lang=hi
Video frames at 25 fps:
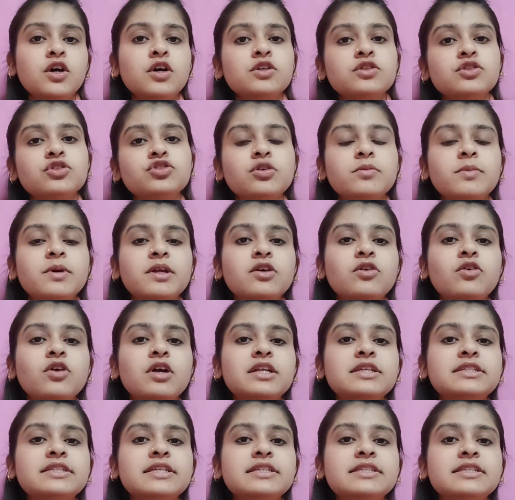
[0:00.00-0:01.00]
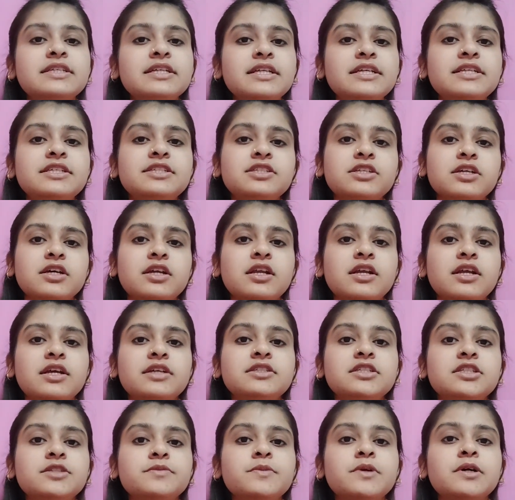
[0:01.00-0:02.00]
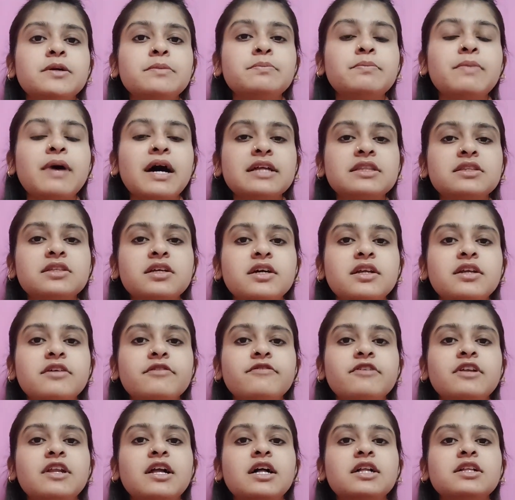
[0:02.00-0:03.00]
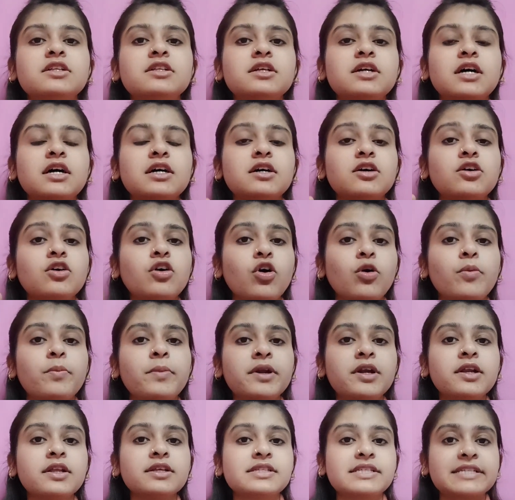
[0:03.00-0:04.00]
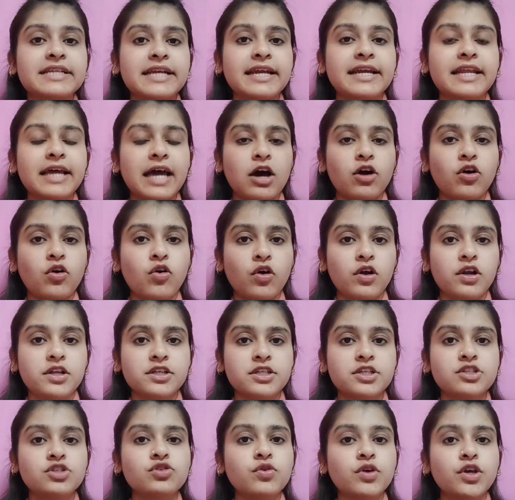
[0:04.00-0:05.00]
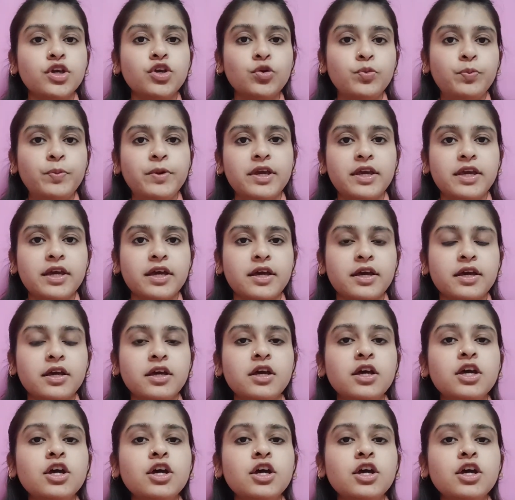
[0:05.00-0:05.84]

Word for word: तो जो हमारी कॉलेज की सीरीज चल रही है जिसमें हम बात कर रहे हैं फिलहाल गवर्नमेंट स्टेट कॉलेजेस जो कि यूपी के हैं